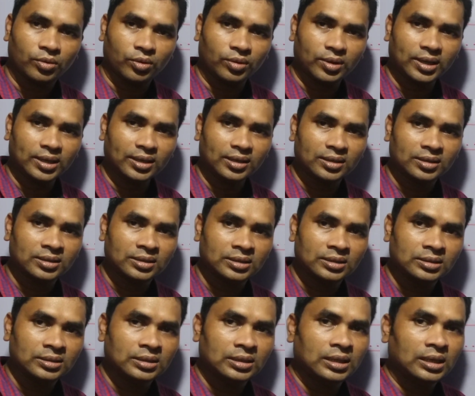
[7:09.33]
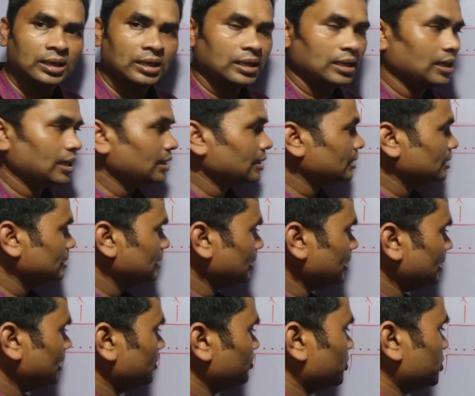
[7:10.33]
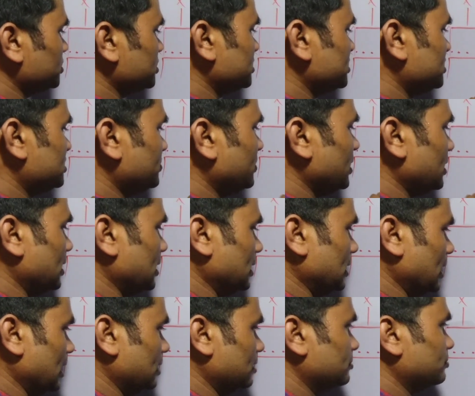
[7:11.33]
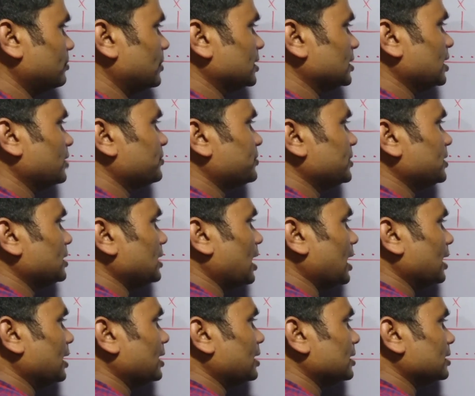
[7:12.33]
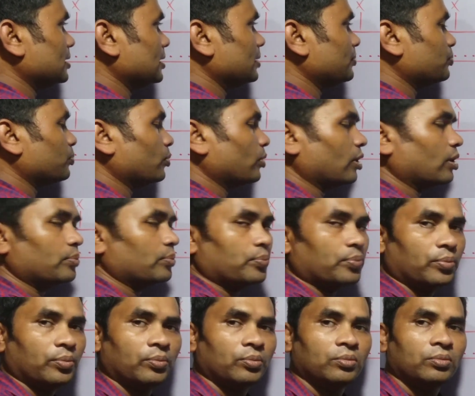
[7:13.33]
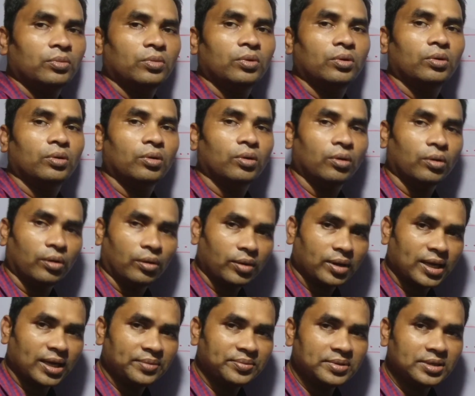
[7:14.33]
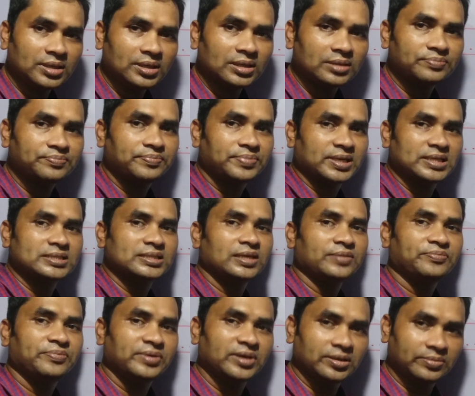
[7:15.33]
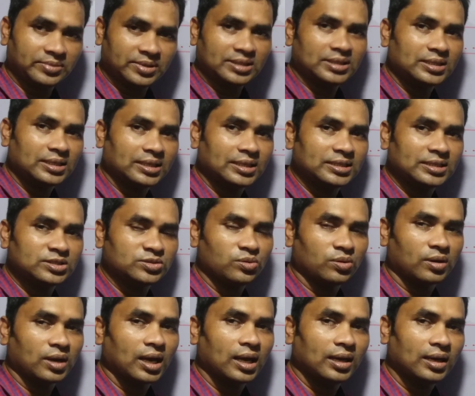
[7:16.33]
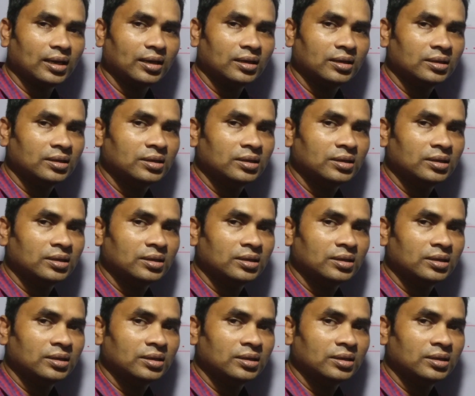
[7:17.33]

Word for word: ओके और ये इमरजेंसी में रहेगा मतलब कि अगर ये बॉप हो के भी प्रेशर फिर भी इंक्रीज हो रहा है